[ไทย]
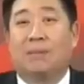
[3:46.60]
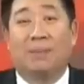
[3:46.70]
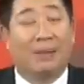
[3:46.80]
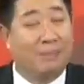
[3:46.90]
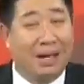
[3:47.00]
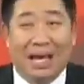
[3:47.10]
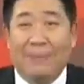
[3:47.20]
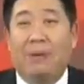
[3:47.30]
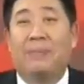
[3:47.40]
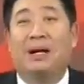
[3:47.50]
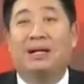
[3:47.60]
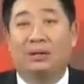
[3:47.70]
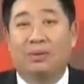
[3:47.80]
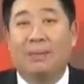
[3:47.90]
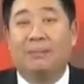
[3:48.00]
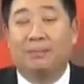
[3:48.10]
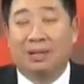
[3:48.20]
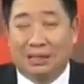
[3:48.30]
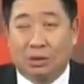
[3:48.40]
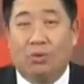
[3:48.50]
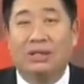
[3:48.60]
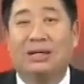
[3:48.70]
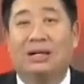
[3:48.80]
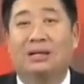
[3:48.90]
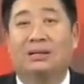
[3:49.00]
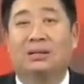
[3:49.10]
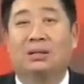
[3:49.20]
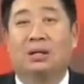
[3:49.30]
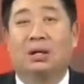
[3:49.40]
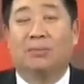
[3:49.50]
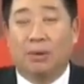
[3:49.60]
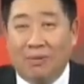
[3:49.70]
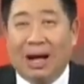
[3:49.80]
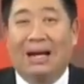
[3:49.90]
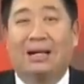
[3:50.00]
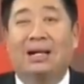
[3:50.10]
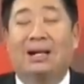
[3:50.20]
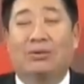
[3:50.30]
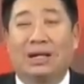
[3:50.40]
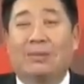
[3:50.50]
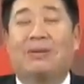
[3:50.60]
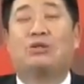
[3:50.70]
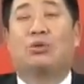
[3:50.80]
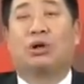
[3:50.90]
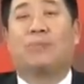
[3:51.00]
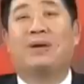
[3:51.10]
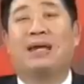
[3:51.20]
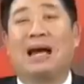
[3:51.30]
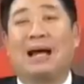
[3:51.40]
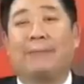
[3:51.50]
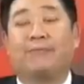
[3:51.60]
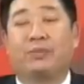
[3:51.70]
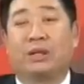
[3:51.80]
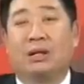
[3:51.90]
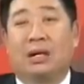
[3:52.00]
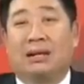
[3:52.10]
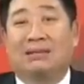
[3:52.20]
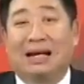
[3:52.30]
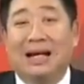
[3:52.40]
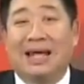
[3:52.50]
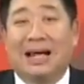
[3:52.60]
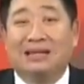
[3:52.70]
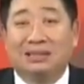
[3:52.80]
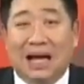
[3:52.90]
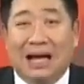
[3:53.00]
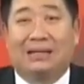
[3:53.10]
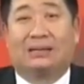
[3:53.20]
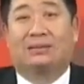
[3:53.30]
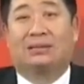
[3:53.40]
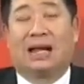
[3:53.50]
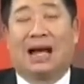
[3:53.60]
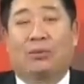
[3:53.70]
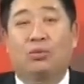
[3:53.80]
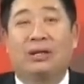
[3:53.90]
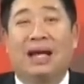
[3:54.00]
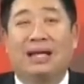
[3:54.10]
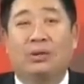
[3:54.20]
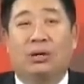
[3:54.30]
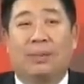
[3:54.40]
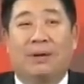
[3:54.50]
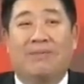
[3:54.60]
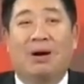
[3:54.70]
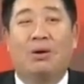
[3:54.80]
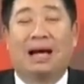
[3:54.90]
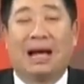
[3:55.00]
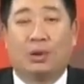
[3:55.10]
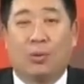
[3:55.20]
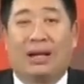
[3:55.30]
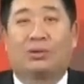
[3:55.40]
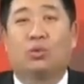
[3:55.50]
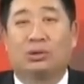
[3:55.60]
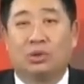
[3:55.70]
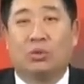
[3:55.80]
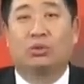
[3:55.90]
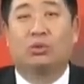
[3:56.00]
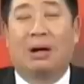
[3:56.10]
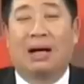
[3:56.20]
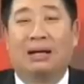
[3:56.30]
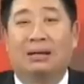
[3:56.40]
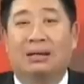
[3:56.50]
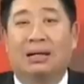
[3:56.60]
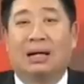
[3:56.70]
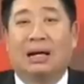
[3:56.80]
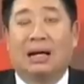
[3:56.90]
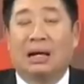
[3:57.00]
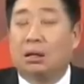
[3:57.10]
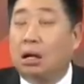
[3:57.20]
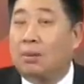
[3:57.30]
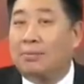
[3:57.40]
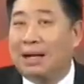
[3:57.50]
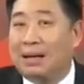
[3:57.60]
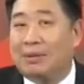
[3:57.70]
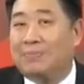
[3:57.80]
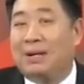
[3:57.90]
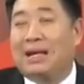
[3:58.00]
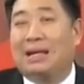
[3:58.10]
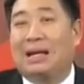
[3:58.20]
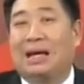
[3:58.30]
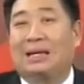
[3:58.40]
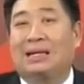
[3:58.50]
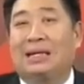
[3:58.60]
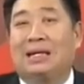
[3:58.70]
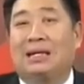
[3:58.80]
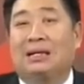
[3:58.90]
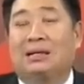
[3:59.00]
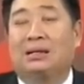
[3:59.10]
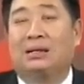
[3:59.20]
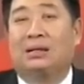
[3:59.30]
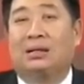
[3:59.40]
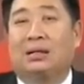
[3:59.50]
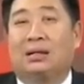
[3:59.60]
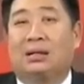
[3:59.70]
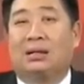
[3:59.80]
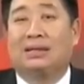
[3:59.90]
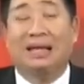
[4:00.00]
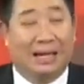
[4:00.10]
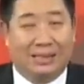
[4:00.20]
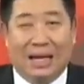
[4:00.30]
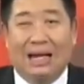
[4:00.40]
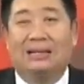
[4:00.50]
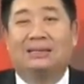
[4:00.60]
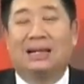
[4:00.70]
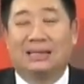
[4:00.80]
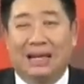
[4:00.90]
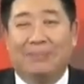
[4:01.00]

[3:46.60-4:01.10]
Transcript: มันไม่ได้ประเมินถึงว่ามันจะโตขึ้นเยอะผมว่าเรื่องเหล่านี้จะเป็นโจทย์ของปีหน้าแต่เรื่องระยะสั้นตลาดหุ้นน่าจะอยู่ในภาวะของการแกว่งตัวทรงตัวแล้วก็ไม่ได้มีประเด็นอะไรที่เด่นชัดหรือชัดเจ